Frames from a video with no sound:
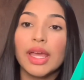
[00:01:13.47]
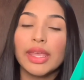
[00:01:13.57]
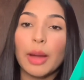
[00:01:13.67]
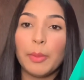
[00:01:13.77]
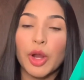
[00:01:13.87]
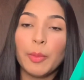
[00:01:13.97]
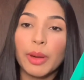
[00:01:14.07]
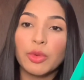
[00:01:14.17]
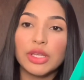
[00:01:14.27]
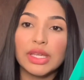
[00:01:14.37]
e a
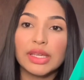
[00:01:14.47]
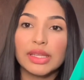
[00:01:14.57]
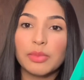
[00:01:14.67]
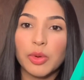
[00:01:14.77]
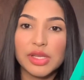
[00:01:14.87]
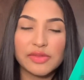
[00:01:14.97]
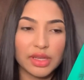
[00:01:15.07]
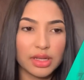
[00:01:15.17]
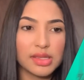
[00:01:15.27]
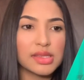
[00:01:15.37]
própria Monique depois
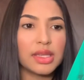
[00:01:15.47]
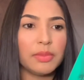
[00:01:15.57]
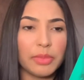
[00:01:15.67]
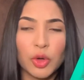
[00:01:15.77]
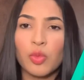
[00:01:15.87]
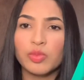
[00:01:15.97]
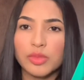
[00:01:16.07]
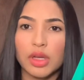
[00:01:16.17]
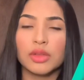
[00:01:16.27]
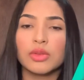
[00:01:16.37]
fica se
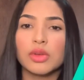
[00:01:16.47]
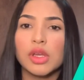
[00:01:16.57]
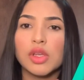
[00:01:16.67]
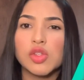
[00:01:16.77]
perguntando